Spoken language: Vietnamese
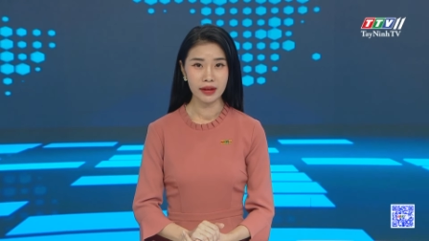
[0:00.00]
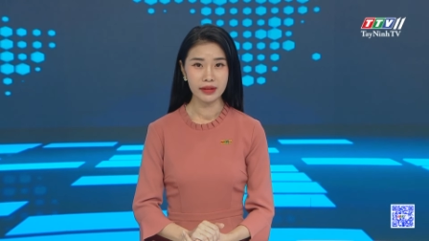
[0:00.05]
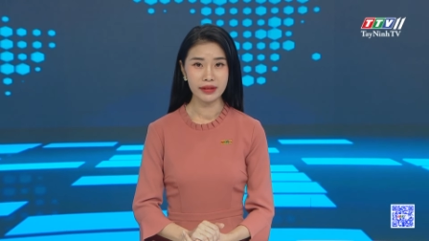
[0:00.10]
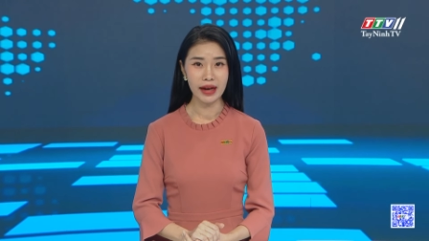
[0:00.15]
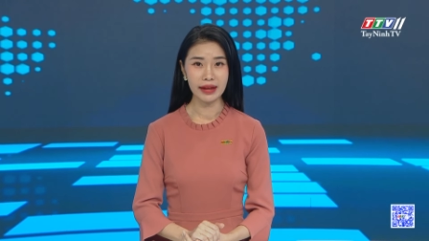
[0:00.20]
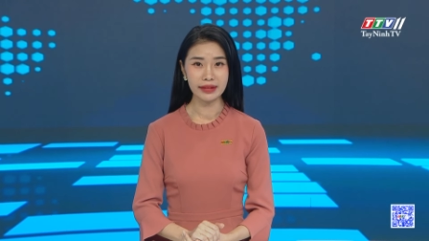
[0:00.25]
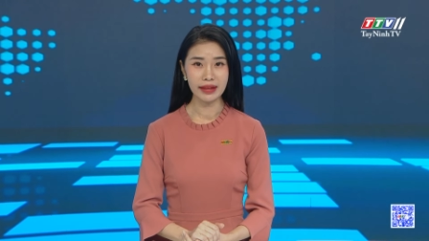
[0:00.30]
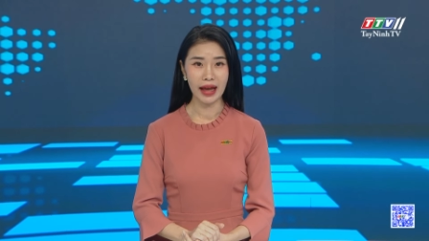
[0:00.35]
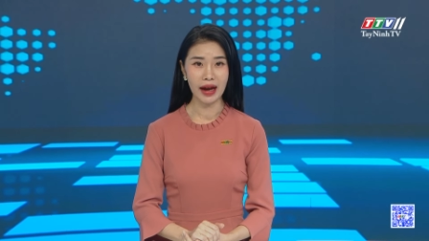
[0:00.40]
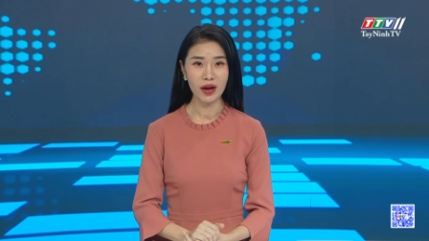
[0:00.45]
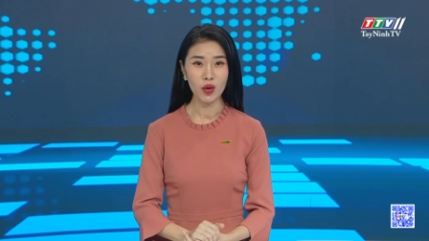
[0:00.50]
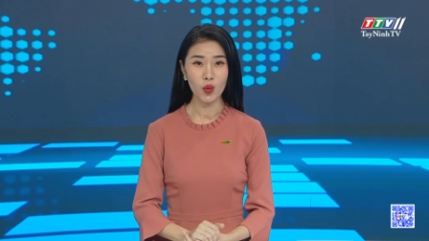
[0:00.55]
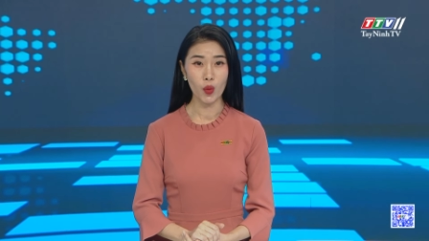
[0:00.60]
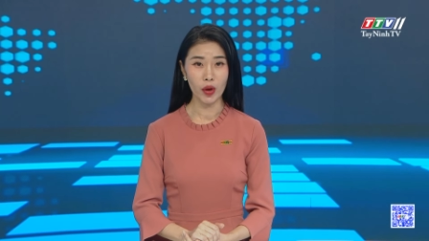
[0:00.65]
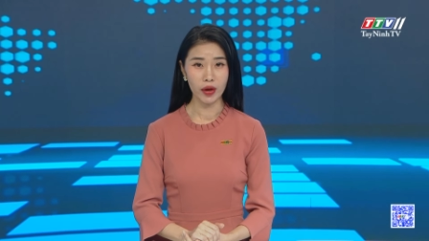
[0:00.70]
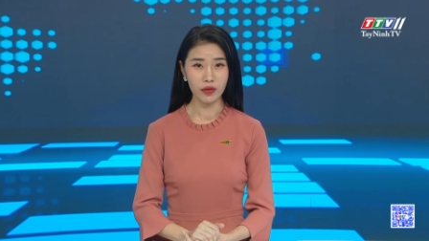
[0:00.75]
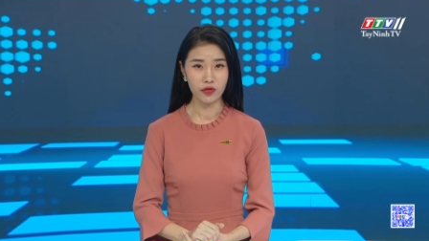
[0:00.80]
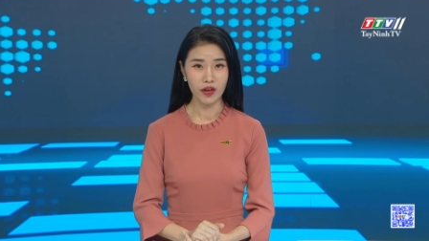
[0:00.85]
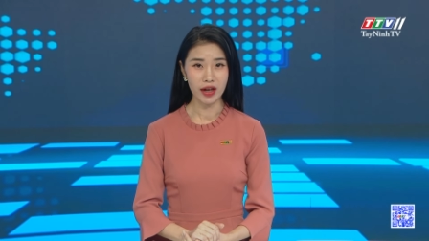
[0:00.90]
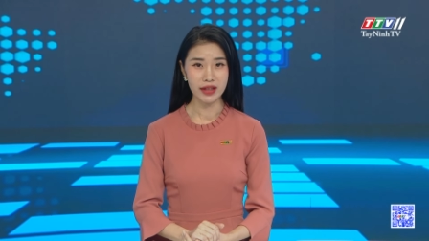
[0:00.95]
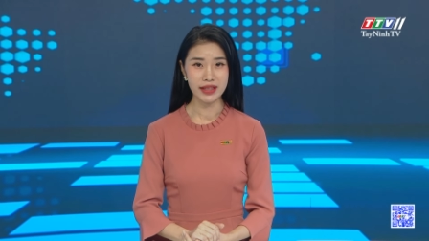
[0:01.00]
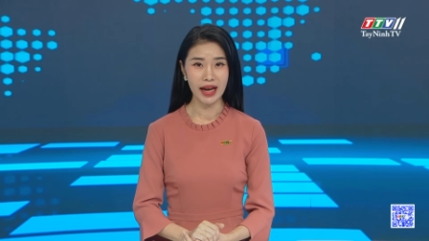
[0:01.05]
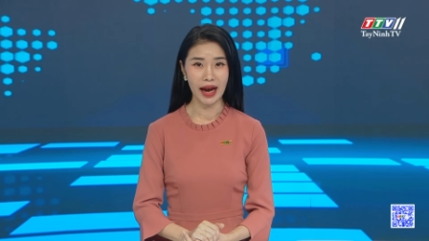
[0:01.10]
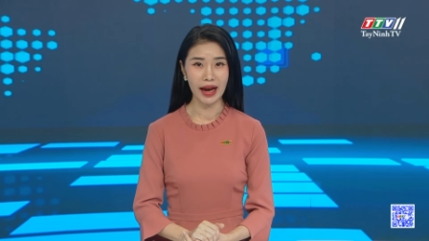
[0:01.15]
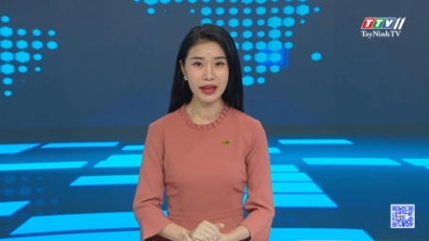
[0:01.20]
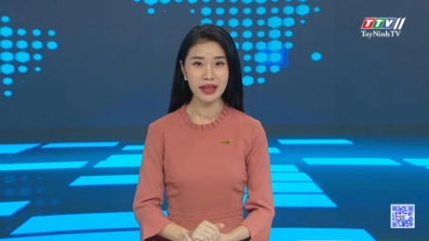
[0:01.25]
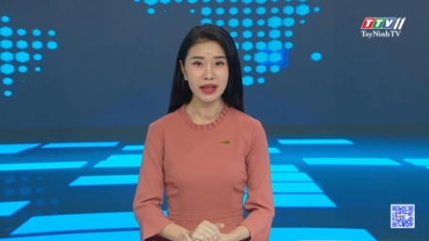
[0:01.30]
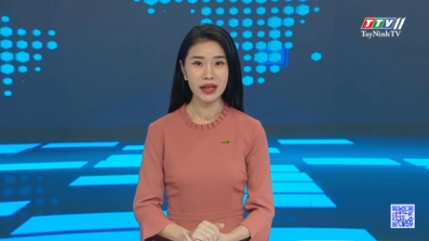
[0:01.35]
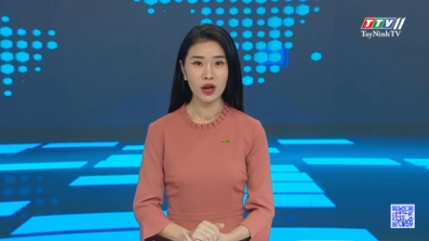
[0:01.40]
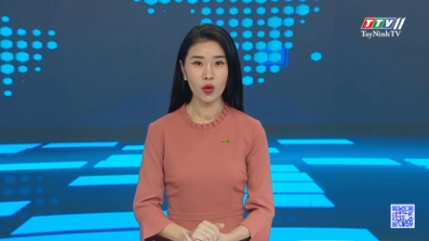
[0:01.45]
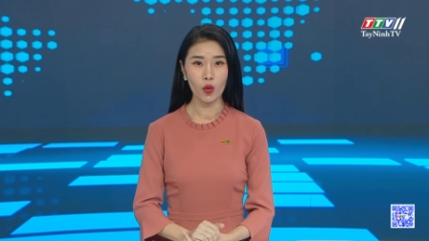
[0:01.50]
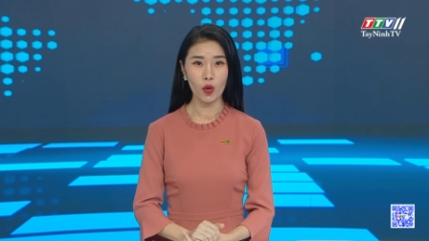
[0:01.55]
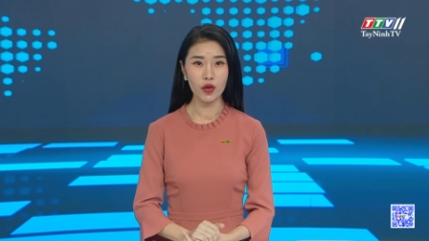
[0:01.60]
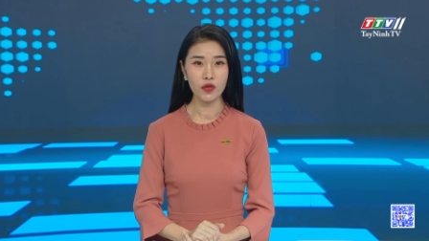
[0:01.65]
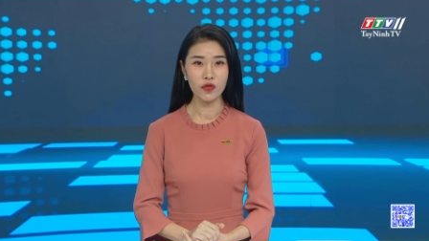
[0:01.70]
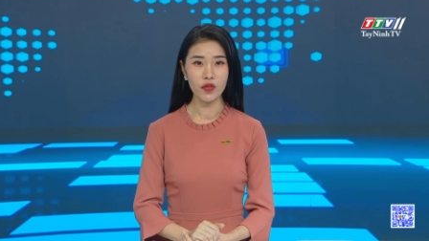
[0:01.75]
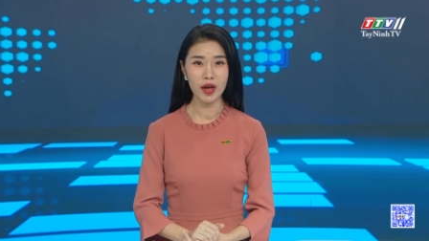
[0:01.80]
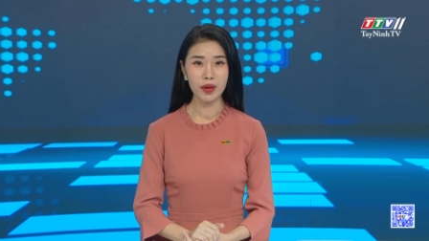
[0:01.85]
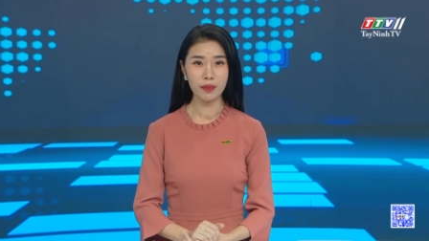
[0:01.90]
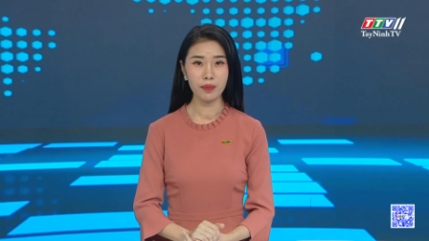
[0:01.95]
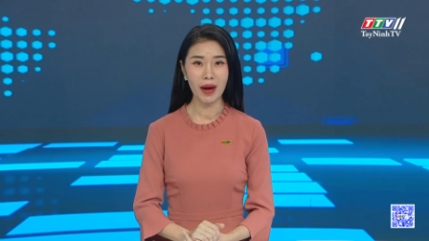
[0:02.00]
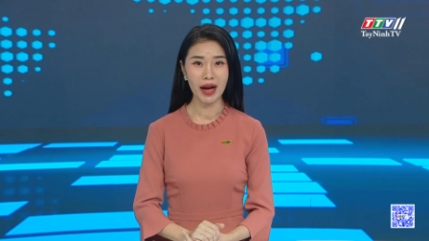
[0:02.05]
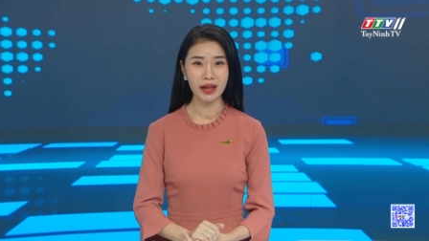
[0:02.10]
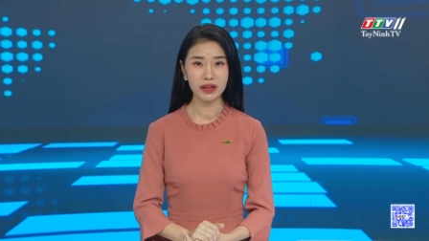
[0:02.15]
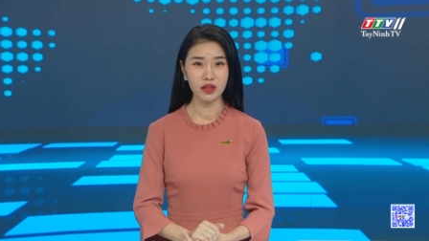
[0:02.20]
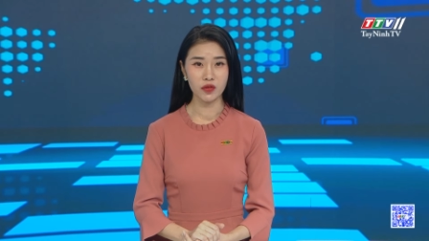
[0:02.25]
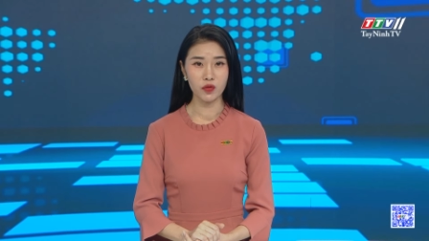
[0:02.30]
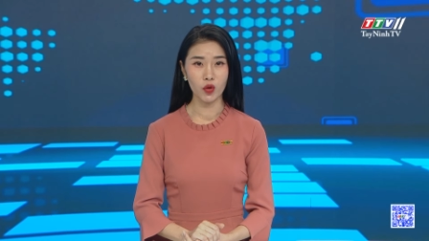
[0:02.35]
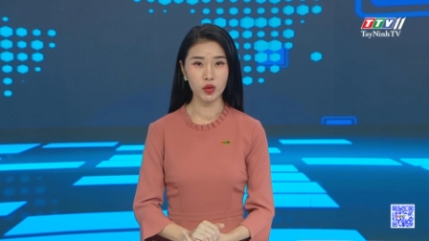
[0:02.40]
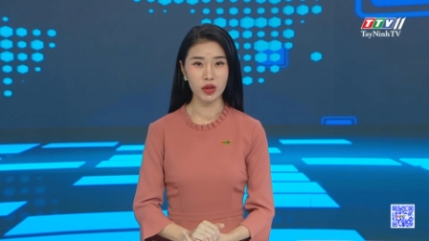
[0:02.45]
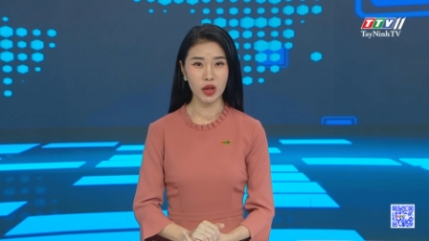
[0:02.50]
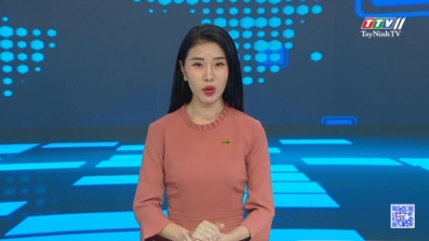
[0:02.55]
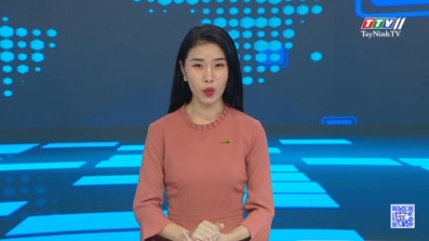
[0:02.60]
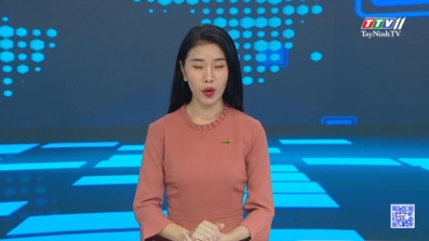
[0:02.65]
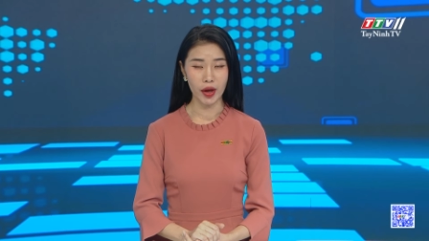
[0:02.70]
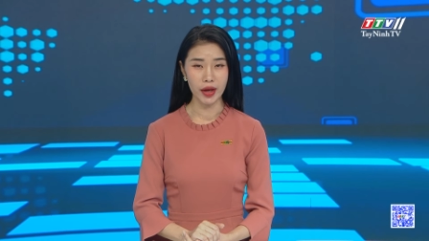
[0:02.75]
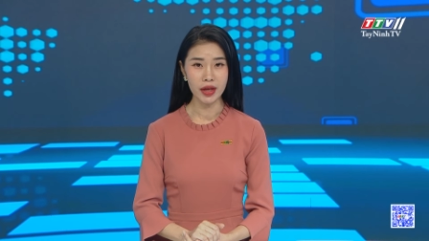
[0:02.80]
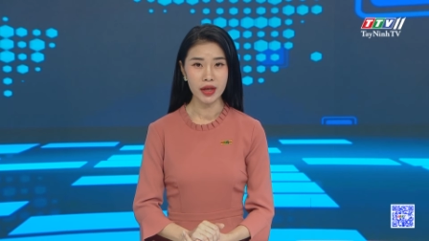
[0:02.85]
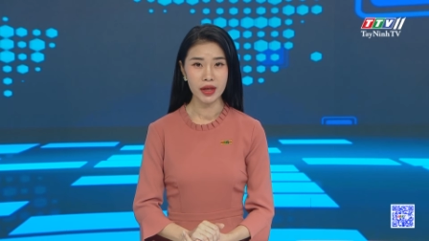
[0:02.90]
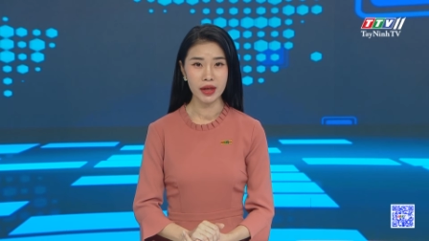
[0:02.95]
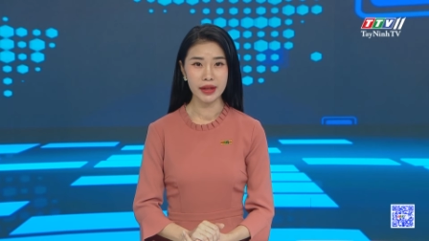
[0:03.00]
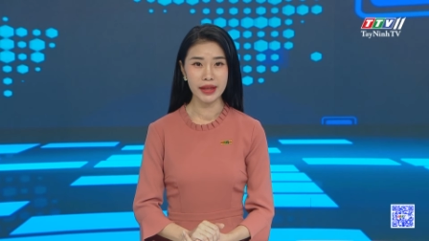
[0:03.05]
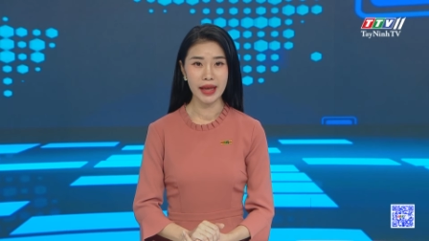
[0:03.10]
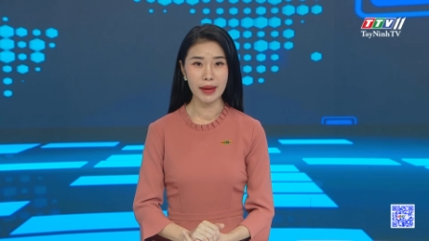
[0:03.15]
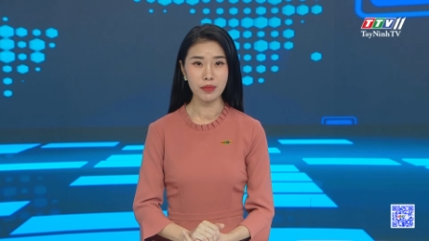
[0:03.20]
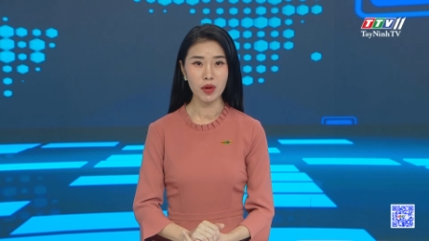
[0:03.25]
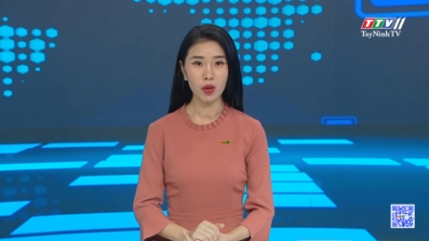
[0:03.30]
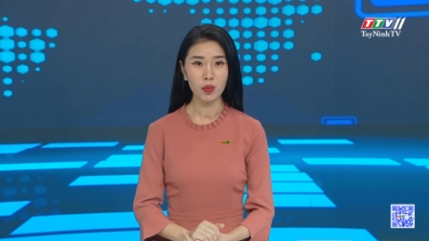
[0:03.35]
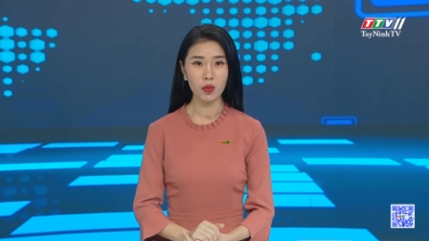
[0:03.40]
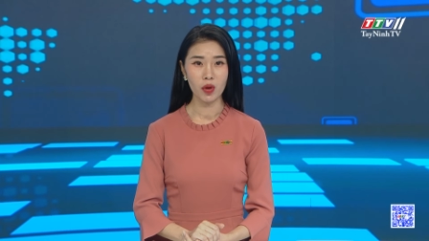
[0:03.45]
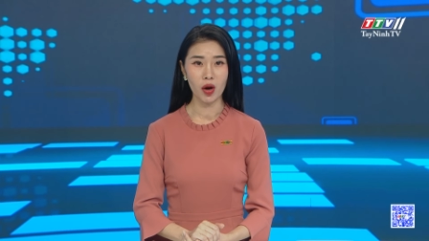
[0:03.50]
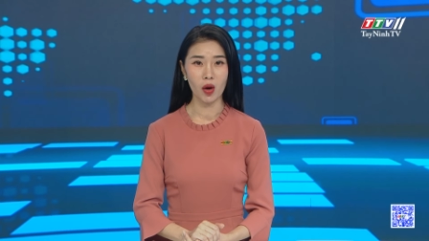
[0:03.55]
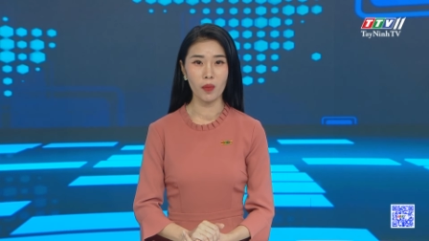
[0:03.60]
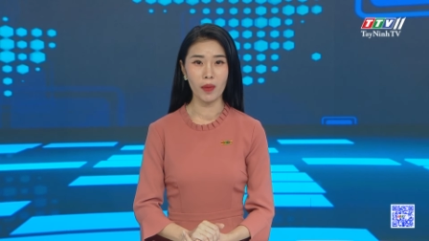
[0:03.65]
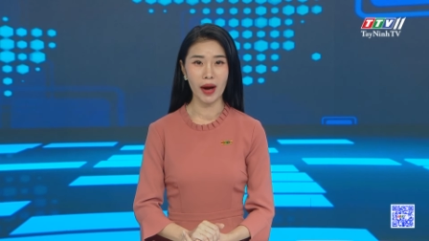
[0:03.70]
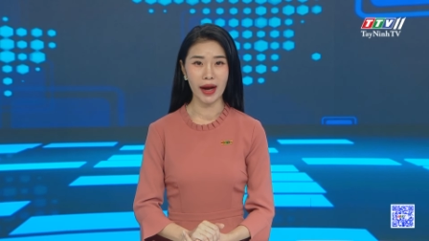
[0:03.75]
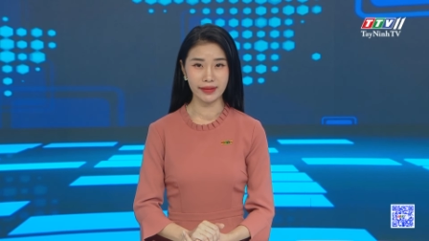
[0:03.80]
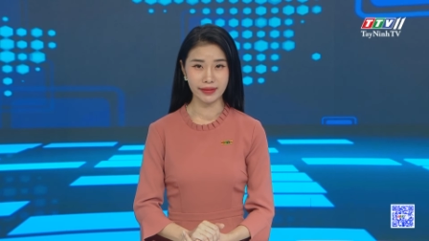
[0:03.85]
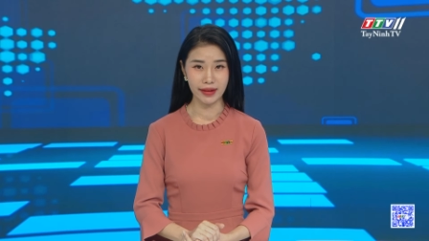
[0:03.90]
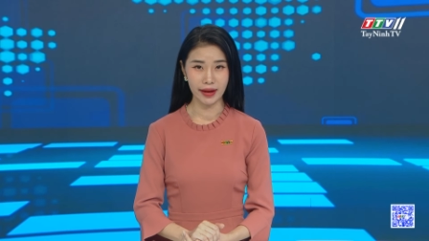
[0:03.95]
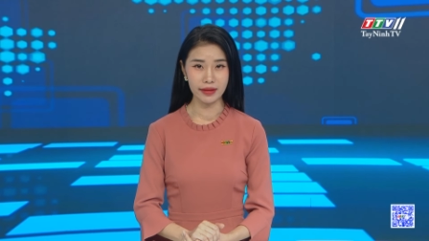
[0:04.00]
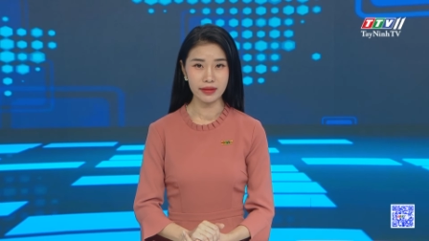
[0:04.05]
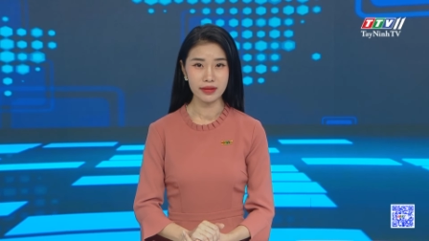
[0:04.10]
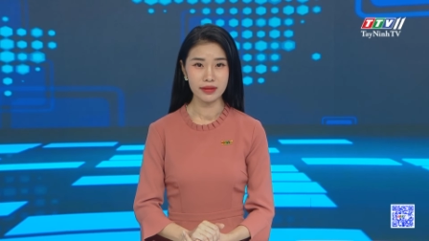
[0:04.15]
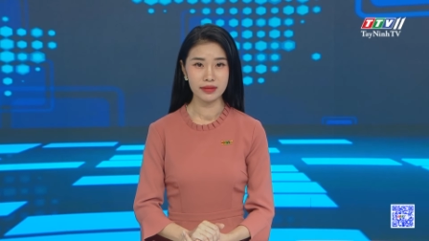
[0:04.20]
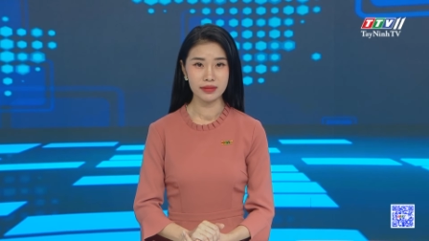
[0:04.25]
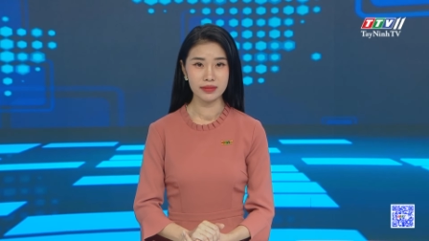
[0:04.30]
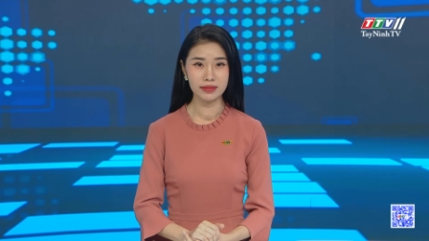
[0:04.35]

Đại tá Nguyễn Văn Trãi, Ủy viên Ban Thường vụ Tỉnh ủy, Giám đốc Công an tỉnh.